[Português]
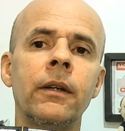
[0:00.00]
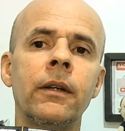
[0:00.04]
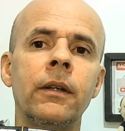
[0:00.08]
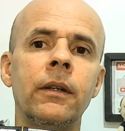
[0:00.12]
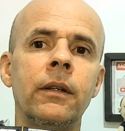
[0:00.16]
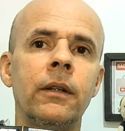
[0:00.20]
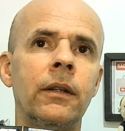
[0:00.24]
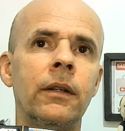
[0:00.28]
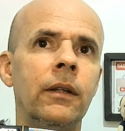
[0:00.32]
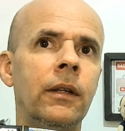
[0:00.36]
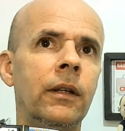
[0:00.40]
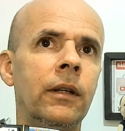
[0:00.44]

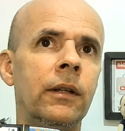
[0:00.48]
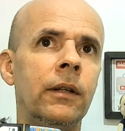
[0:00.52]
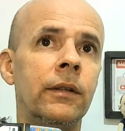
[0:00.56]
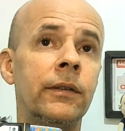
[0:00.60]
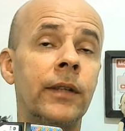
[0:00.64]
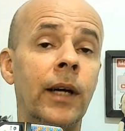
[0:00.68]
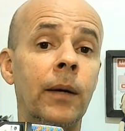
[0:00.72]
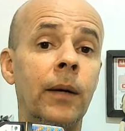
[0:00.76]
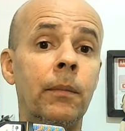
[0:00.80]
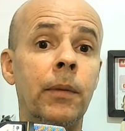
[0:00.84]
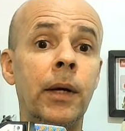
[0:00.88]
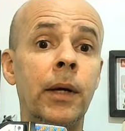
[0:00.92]
e
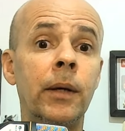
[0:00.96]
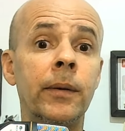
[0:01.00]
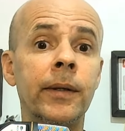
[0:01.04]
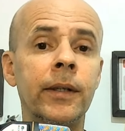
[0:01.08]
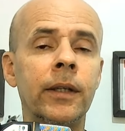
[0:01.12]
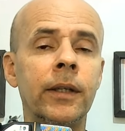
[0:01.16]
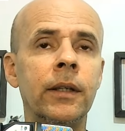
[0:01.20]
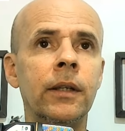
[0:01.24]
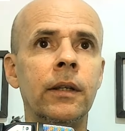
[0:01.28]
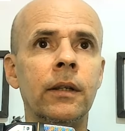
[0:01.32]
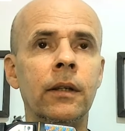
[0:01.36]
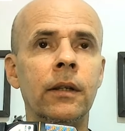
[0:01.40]
sabendo
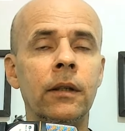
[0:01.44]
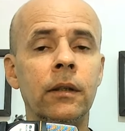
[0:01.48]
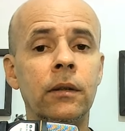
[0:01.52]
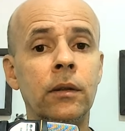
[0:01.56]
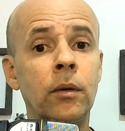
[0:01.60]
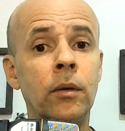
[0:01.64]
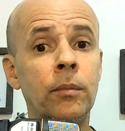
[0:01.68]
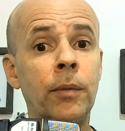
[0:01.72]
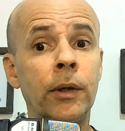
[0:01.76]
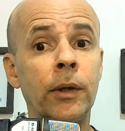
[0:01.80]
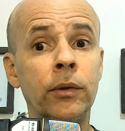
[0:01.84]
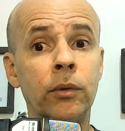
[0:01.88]
que não
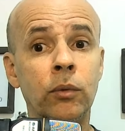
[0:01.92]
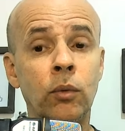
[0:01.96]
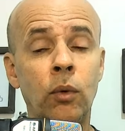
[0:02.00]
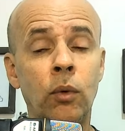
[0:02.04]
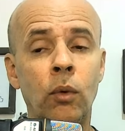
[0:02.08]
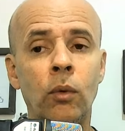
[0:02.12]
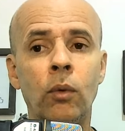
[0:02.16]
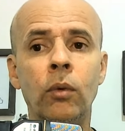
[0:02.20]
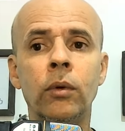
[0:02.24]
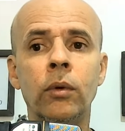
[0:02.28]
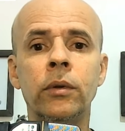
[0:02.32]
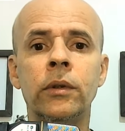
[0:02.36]
passou um
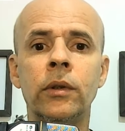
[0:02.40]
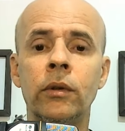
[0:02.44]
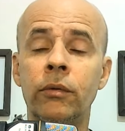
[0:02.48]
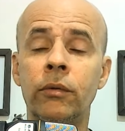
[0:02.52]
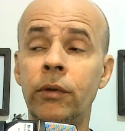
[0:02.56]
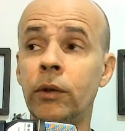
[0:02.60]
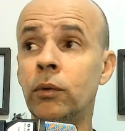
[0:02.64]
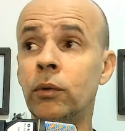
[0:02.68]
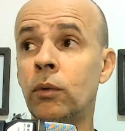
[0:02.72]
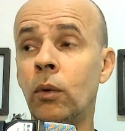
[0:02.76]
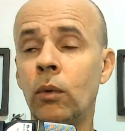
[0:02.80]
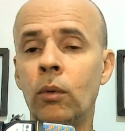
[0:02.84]
concurso, não
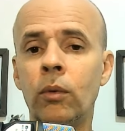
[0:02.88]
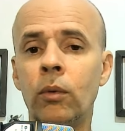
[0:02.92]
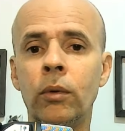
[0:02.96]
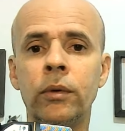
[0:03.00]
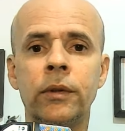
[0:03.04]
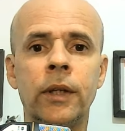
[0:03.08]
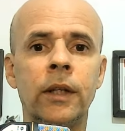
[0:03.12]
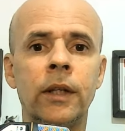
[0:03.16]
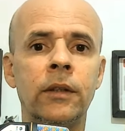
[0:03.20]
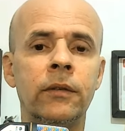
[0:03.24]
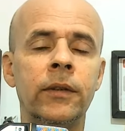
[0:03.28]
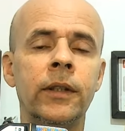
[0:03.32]
fez o concurso
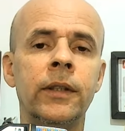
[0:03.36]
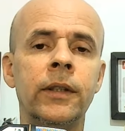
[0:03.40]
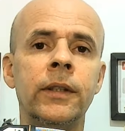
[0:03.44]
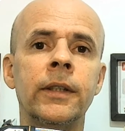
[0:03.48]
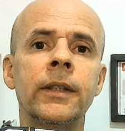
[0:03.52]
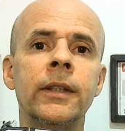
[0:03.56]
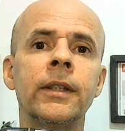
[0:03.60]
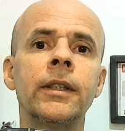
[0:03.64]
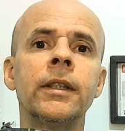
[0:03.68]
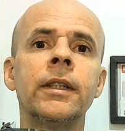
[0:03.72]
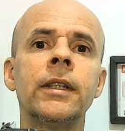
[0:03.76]
às vezes, né?